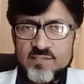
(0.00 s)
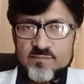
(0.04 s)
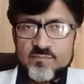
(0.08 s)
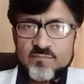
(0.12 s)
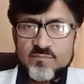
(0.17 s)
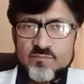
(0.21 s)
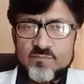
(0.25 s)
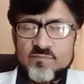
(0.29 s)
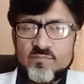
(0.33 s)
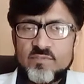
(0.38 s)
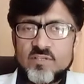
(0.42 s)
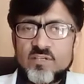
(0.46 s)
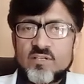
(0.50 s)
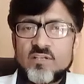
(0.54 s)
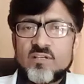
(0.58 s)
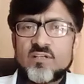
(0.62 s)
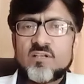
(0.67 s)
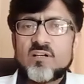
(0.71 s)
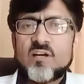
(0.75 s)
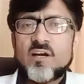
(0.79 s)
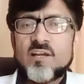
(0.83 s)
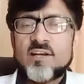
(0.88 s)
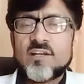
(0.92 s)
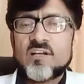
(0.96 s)
है
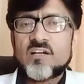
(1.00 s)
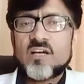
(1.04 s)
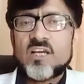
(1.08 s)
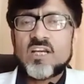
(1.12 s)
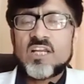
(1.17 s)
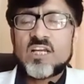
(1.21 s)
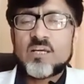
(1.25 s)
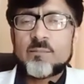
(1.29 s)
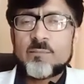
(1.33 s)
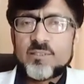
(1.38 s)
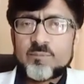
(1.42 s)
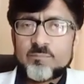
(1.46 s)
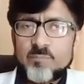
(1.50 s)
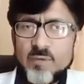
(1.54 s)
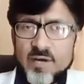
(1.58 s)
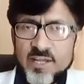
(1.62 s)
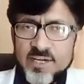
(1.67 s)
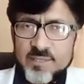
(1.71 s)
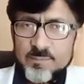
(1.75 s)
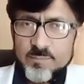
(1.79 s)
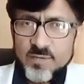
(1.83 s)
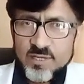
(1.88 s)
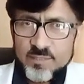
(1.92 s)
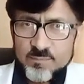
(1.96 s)
खाना खाने के बाद
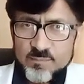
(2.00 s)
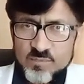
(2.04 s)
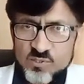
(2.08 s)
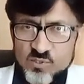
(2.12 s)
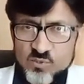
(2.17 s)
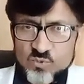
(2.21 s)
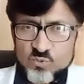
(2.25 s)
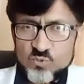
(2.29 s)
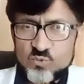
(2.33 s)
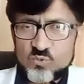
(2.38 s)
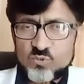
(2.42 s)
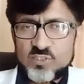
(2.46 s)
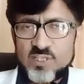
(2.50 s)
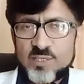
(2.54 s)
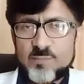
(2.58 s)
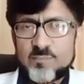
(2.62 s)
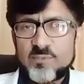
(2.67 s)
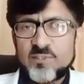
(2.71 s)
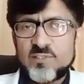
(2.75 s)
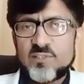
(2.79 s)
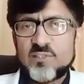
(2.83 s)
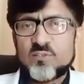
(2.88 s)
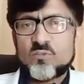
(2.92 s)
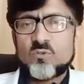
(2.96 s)
बारी पानी महसूस होता है
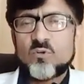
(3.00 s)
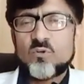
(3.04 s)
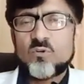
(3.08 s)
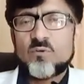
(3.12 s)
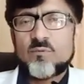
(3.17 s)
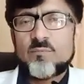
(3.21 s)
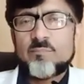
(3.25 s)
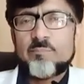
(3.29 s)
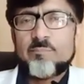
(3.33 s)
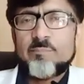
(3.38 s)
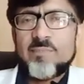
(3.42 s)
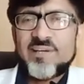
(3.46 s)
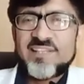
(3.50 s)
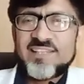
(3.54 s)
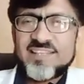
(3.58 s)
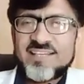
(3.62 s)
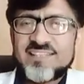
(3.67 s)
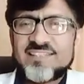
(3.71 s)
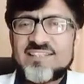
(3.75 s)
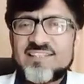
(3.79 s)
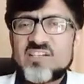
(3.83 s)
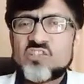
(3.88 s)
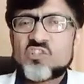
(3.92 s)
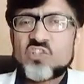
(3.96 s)
बंदे को मैदे
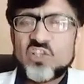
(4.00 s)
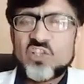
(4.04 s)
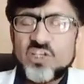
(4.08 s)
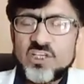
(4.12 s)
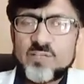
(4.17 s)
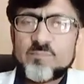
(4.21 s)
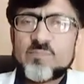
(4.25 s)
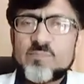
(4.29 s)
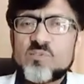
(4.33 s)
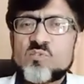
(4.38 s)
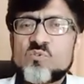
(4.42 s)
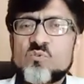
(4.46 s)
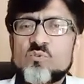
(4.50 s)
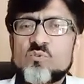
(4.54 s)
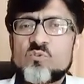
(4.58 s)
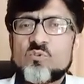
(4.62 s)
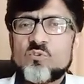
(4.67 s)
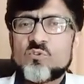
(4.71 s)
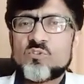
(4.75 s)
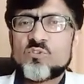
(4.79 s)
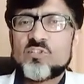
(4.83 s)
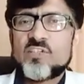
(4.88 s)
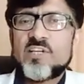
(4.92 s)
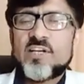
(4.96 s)
के अंदर जलन महसूस
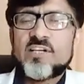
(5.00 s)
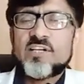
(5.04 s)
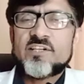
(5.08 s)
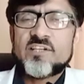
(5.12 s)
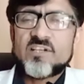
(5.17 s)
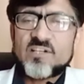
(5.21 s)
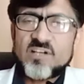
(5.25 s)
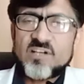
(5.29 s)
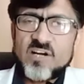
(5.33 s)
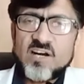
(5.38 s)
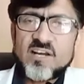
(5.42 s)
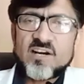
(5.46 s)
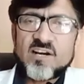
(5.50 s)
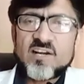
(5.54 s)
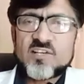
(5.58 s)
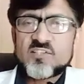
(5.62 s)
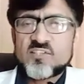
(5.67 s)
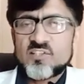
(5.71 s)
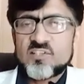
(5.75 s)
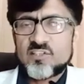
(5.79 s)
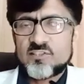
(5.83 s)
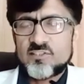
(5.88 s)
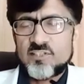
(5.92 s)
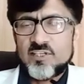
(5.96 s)
होती है डकार आ
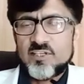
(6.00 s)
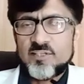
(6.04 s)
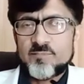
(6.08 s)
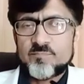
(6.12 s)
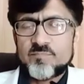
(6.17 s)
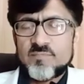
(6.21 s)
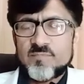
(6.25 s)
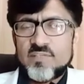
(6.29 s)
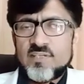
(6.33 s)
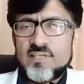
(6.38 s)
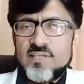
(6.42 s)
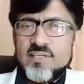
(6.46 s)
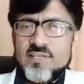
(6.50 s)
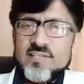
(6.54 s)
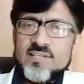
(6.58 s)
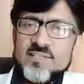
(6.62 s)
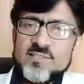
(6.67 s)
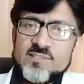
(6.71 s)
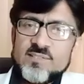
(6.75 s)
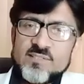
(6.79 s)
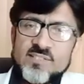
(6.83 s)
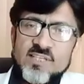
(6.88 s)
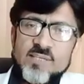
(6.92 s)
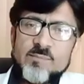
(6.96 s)
सकते
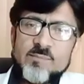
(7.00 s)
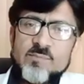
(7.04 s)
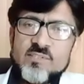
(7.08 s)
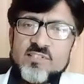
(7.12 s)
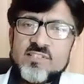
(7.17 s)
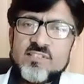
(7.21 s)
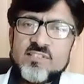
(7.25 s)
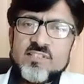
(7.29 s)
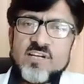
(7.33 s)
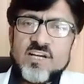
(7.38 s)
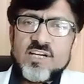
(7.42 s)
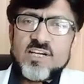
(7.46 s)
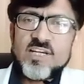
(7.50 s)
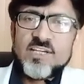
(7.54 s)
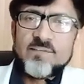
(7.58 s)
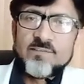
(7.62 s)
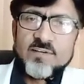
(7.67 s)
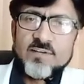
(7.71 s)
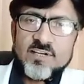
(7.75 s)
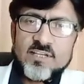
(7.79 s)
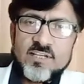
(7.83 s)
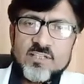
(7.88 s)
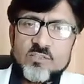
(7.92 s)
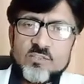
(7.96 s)
हैं सेम इसी तरह
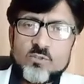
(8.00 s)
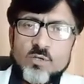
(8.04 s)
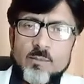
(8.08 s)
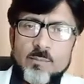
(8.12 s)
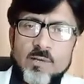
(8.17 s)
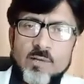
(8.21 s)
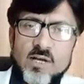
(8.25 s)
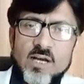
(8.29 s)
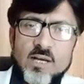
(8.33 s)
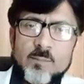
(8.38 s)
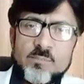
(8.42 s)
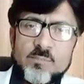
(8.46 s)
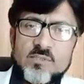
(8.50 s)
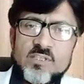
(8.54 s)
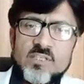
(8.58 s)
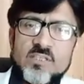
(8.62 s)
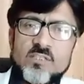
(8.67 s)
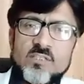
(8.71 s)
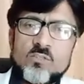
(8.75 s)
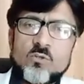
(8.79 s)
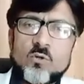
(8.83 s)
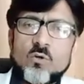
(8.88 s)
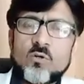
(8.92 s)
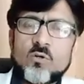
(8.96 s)
लीवर का जो अब
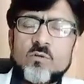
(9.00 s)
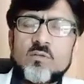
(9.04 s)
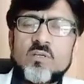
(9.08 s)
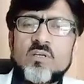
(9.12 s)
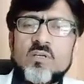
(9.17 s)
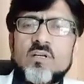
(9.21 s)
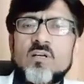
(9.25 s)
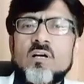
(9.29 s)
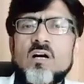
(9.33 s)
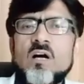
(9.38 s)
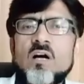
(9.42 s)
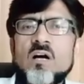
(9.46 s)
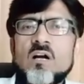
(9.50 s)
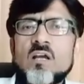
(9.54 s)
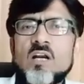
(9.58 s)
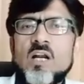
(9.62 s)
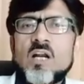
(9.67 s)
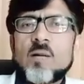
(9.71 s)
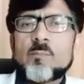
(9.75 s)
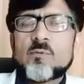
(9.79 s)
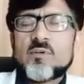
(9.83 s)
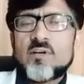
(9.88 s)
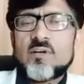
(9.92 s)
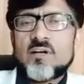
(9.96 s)
आपकी जो अगर
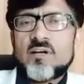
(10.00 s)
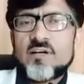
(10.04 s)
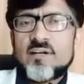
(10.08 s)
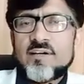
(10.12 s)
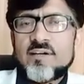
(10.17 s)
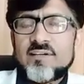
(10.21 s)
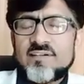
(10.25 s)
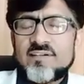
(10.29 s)
आपका